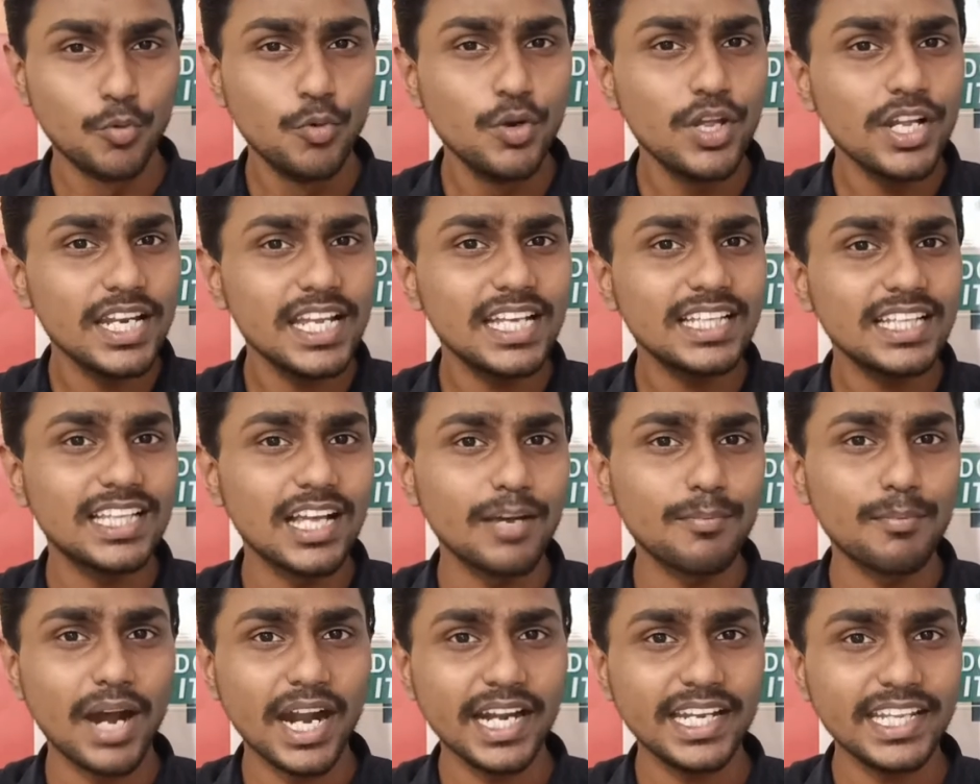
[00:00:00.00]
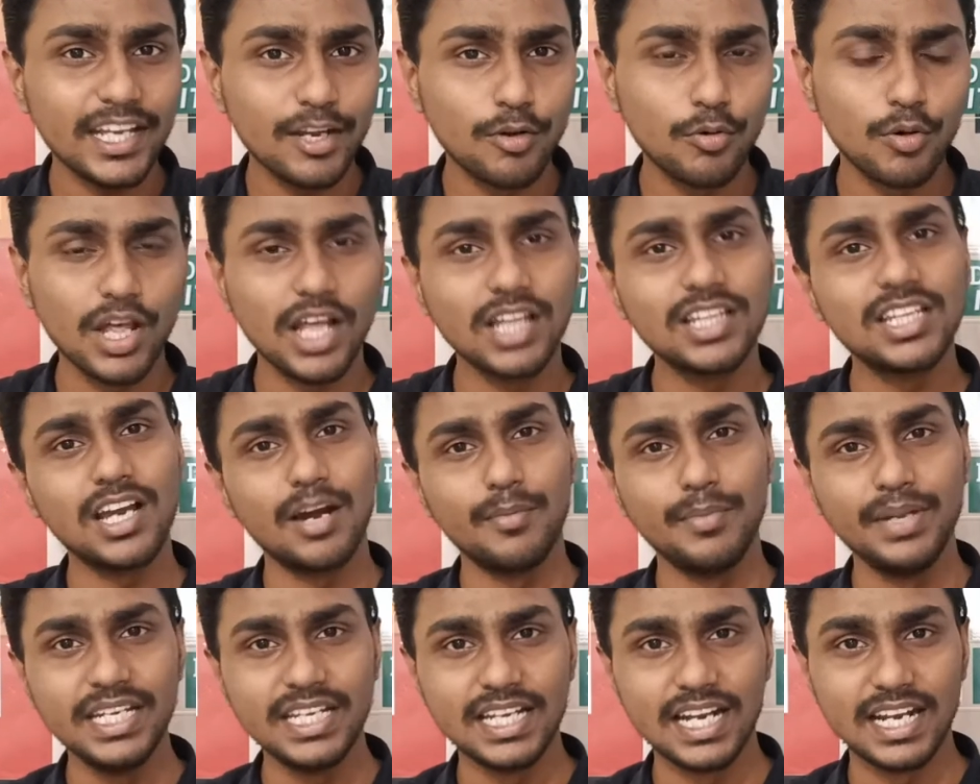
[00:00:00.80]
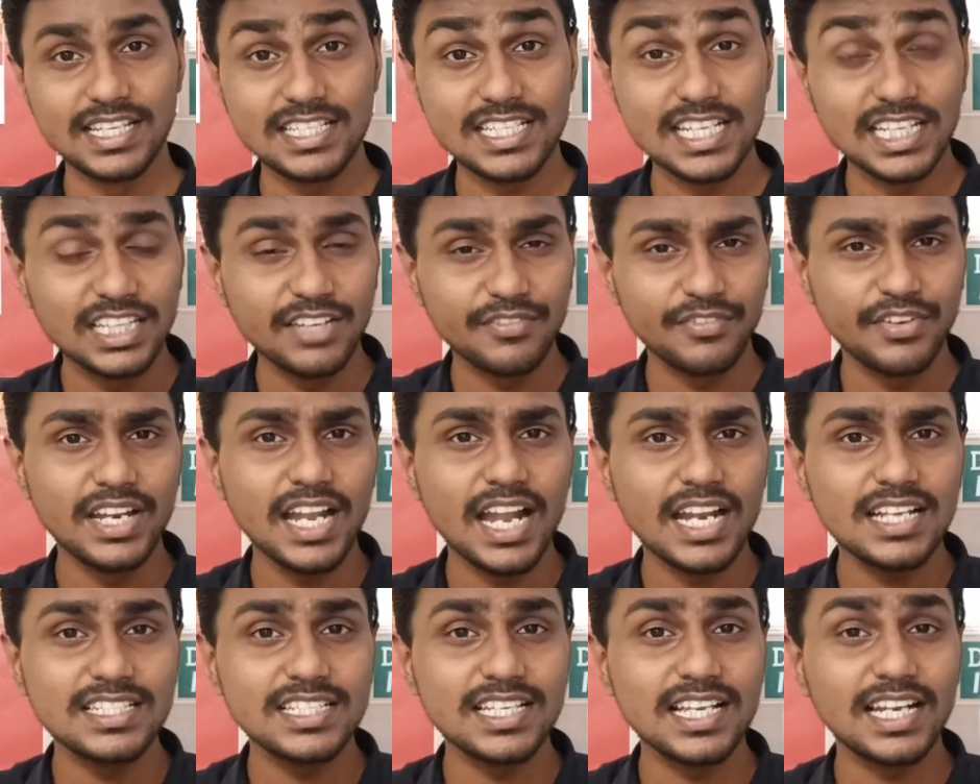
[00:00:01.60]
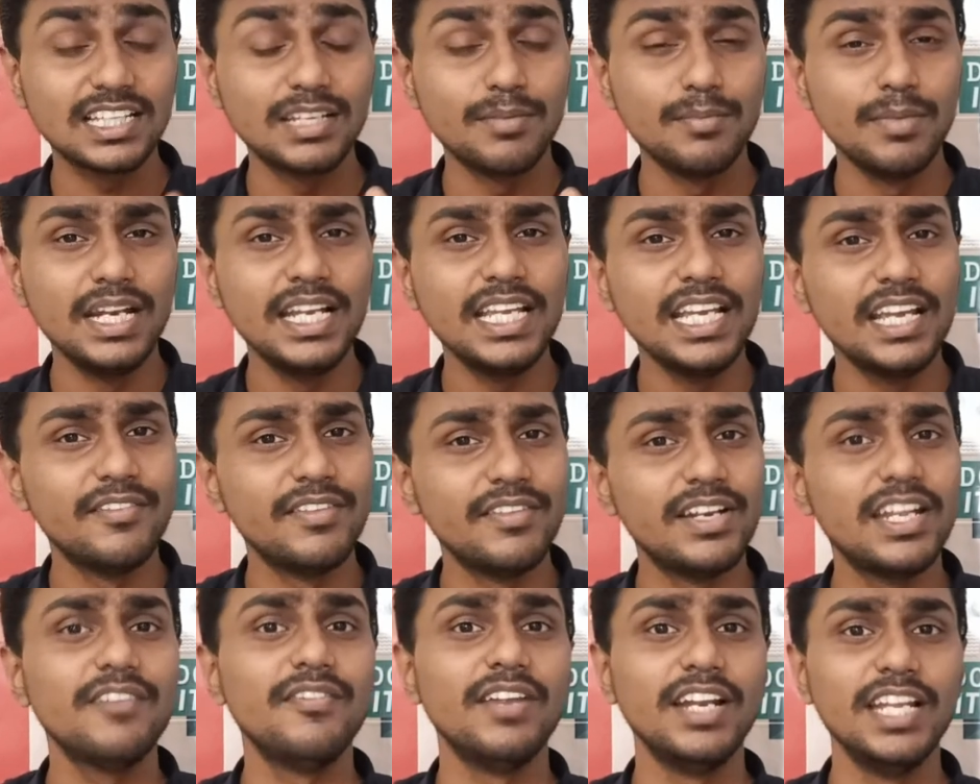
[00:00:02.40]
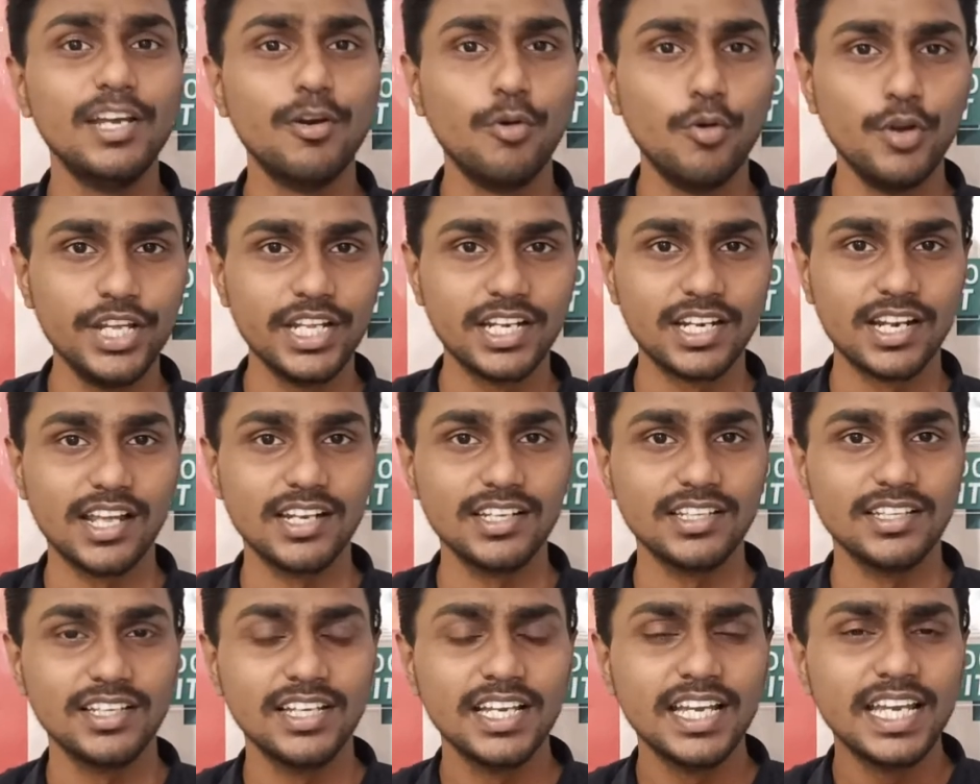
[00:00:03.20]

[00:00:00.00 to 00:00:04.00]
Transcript: உடனே தான் மாட்டிக்க கூடாது அப்படின்னு நினச்சி அந்த ஃபினான்ஷியர் அந்த பில்டிங்கை விட்டு வெளியே ஓடிடுறாரு